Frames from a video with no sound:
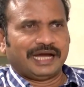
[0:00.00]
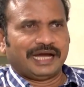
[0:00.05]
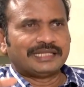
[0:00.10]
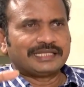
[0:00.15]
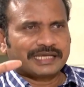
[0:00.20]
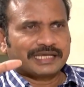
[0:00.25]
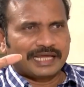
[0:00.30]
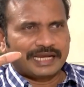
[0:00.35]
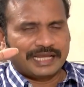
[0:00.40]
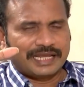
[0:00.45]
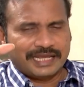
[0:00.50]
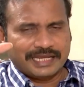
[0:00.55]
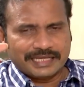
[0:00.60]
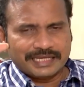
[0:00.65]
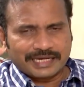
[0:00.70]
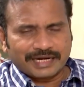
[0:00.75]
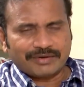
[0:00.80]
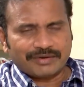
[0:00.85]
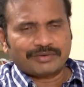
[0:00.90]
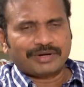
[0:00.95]
అందుకనే
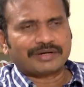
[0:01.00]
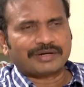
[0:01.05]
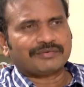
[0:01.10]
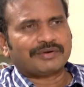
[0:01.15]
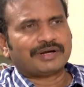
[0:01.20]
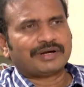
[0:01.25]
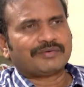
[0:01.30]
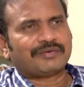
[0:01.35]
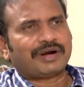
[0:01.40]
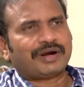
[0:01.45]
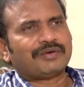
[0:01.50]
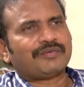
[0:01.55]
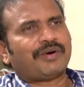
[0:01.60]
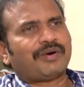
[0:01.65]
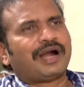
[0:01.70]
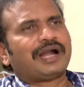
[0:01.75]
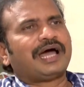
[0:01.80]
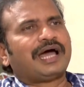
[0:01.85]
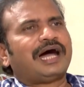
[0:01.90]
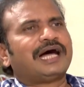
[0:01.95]
ఇక్కడ ఉన్నటువంటి వాళ్ళు
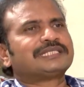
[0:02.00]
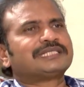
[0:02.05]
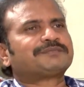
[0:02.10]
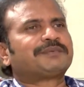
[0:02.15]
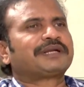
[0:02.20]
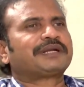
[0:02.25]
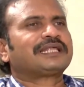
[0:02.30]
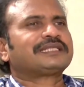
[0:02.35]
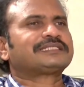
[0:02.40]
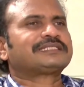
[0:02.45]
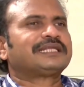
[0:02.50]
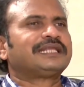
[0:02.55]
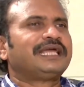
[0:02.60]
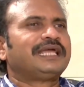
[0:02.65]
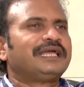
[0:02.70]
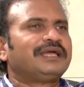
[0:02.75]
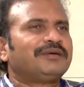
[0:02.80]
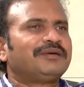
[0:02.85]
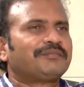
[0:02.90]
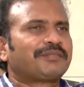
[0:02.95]
వాళ్ళ హాస్పిటల్స్నే
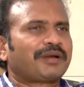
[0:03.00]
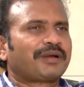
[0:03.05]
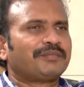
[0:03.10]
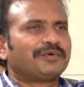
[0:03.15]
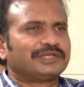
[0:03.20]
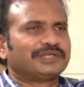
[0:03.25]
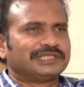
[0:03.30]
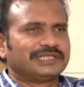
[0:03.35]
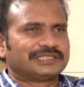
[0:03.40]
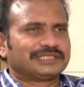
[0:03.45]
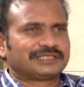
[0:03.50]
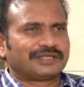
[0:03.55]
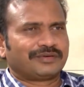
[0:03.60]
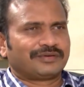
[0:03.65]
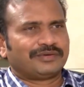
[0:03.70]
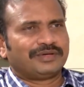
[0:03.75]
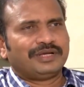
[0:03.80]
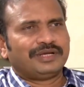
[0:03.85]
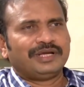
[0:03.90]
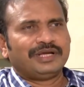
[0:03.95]
ప్రమోట్
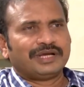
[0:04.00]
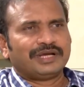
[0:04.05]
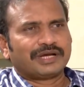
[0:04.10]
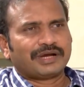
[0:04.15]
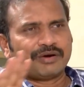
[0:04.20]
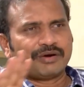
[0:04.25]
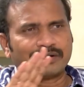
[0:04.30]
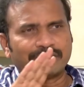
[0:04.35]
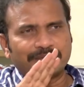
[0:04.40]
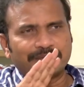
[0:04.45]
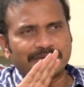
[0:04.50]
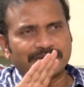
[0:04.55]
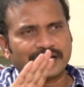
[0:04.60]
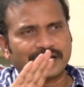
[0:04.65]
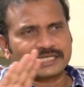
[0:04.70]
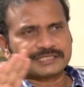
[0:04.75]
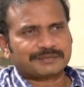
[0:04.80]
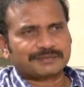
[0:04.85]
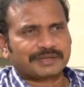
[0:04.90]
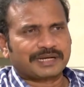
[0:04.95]
చేస్తారు గవర్నమెంట్
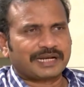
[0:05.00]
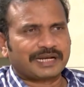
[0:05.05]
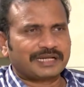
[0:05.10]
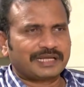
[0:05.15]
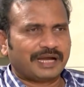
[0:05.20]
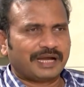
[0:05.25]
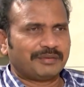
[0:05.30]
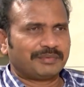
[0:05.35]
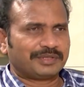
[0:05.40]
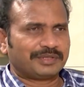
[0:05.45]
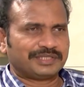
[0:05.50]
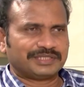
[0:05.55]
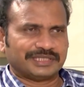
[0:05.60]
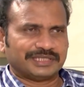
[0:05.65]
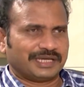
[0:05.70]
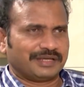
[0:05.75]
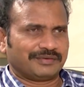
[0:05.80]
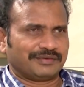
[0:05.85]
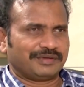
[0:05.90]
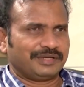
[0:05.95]
హాస్పిటల్ని అభివృద్ధి
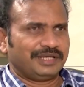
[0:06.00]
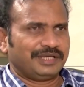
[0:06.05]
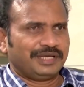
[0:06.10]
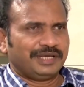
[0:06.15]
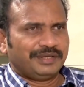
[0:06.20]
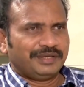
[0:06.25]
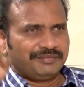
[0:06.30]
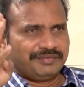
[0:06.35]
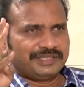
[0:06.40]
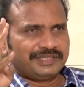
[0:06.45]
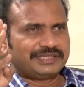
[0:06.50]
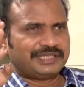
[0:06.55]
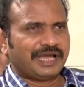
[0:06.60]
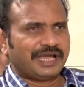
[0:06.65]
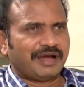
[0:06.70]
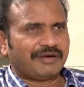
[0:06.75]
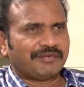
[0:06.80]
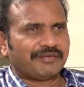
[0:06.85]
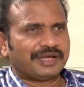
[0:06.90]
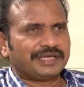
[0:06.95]
చేయరు
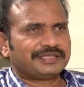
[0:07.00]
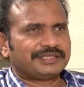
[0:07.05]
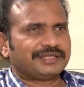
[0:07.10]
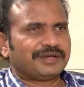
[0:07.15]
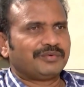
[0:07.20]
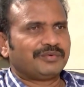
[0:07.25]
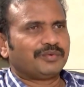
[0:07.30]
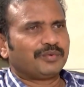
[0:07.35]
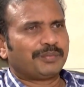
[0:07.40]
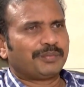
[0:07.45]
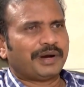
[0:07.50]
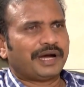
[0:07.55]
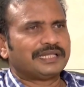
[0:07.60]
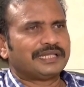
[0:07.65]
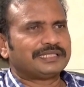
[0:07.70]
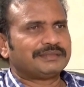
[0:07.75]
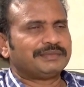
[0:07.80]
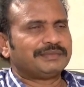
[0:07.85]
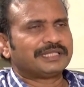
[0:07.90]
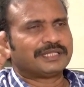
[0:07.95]
విద్యా వైద్యం
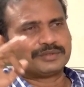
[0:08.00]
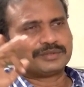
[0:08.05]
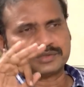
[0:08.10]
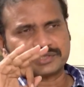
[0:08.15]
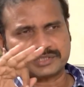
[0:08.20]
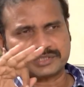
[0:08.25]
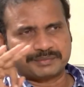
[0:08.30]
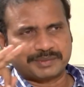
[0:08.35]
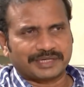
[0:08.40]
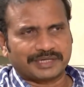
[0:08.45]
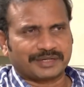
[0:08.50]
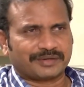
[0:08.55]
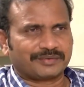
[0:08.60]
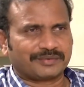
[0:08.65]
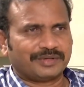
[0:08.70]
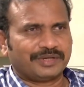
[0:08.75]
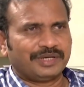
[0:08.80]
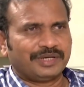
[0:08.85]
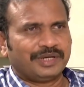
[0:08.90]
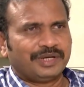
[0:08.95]
ఉపాధి మీద దృష్టి
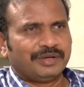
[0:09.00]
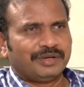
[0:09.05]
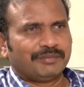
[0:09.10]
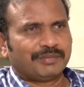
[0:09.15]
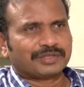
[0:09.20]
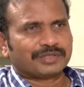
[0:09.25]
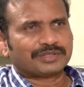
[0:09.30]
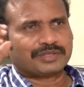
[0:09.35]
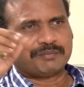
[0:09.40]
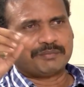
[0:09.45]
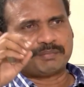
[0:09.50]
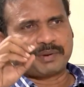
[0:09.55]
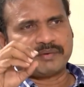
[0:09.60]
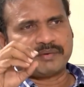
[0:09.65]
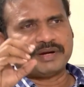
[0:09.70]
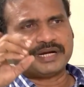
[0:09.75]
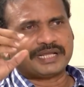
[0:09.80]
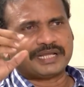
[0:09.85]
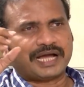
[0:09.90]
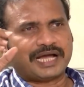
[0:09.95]
పెట్టరు మొత్తం
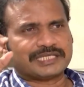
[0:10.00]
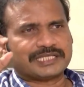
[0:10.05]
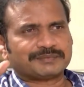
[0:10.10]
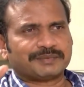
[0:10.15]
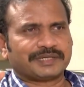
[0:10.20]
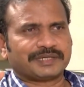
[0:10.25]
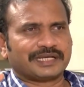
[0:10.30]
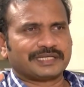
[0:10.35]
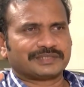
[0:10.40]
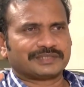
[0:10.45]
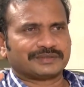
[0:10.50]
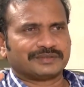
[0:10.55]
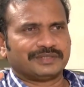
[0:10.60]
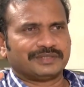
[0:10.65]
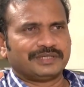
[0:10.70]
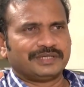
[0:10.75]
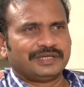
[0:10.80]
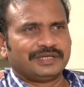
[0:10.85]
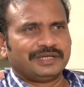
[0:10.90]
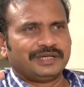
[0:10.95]
ప్రైవేట్ హాస్పిటల్స్
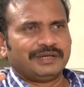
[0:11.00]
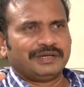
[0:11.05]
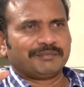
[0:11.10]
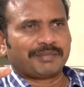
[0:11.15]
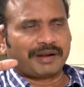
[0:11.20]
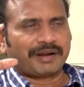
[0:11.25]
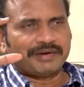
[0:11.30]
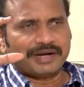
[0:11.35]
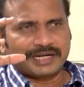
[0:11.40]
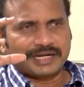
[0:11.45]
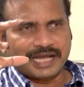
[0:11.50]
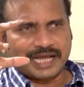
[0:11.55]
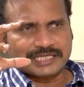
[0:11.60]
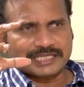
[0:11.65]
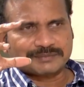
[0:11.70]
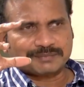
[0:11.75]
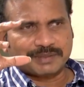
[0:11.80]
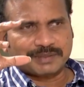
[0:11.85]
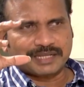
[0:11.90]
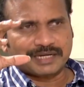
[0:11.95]
ప్రైవేట్
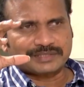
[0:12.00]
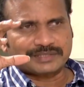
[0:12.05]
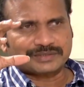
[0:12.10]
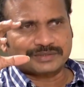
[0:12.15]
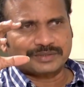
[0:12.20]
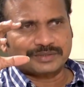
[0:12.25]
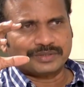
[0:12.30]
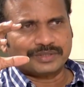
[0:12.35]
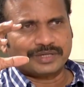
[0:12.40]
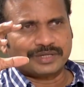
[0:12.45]
హాస్పిటల్స్